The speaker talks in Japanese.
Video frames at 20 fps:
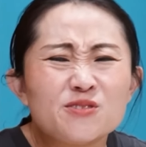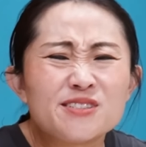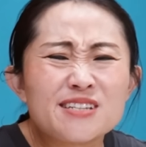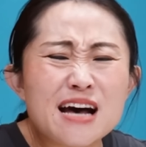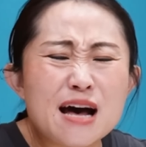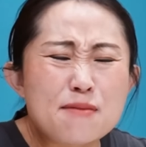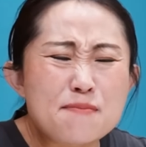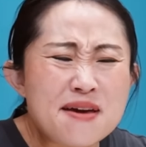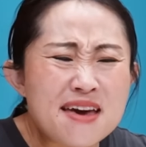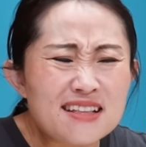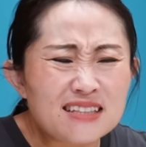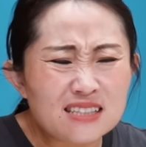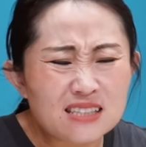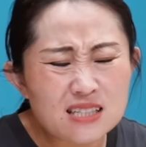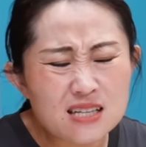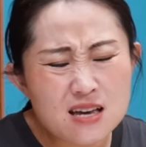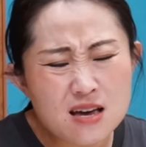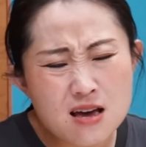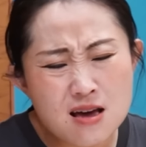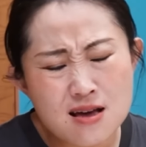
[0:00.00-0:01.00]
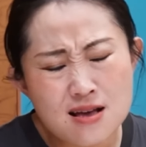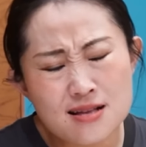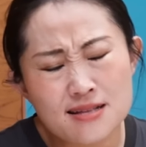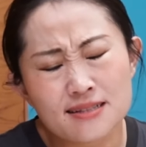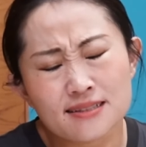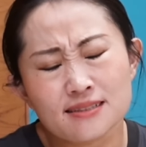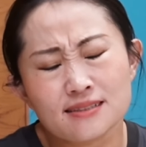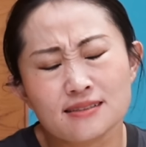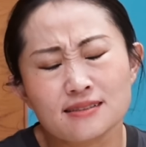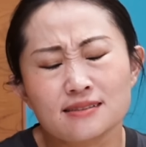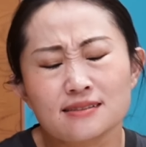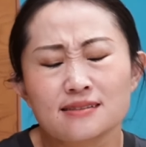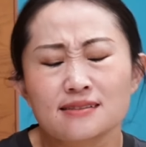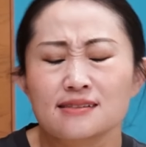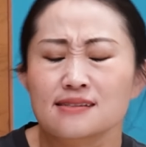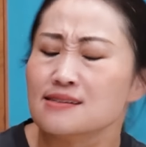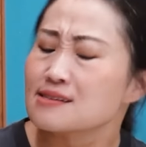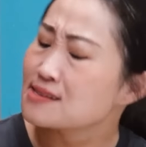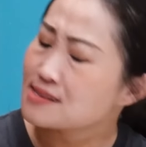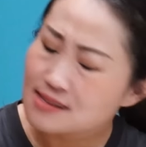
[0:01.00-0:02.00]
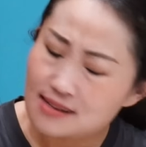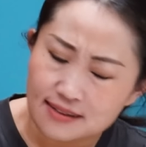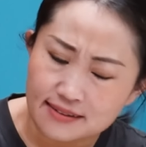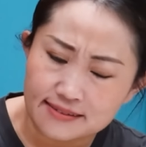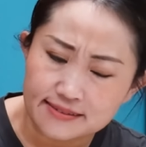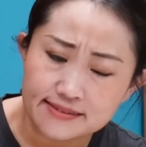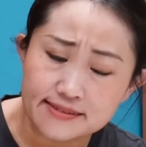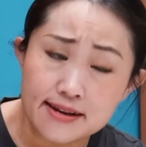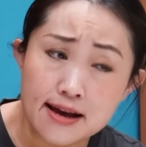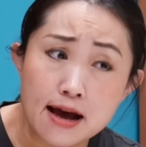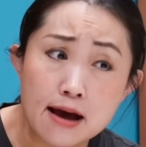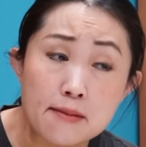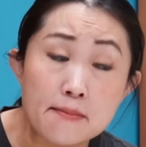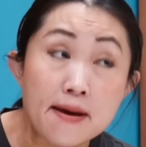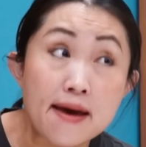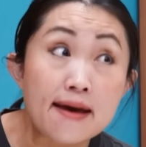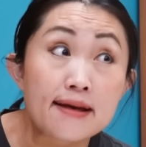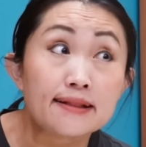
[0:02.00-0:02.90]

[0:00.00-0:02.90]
ダメクソダメ。い